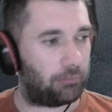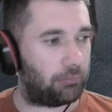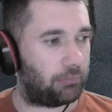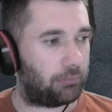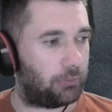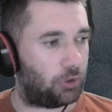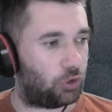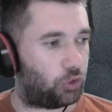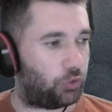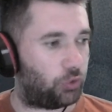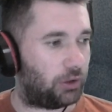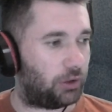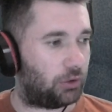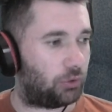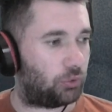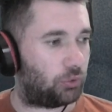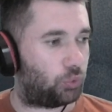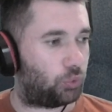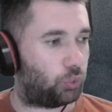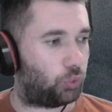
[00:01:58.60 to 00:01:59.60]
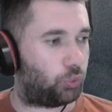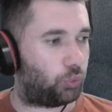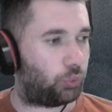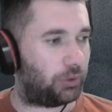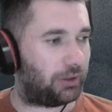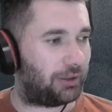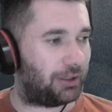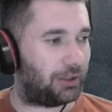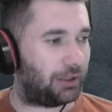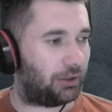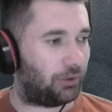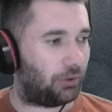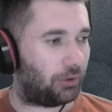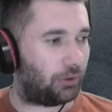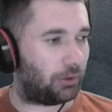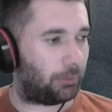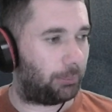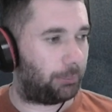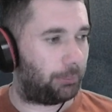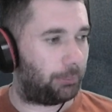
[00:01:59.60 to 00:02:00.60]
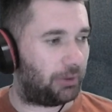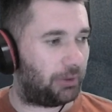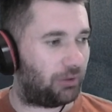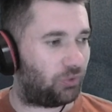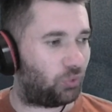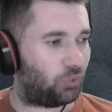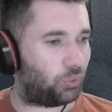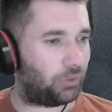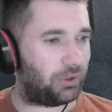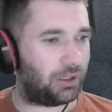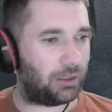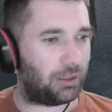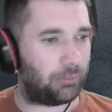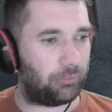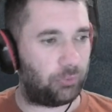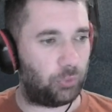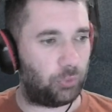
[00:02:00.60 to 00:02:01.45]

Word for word: Je vais tout de suite d'ailleurs, messieurs, dames, vous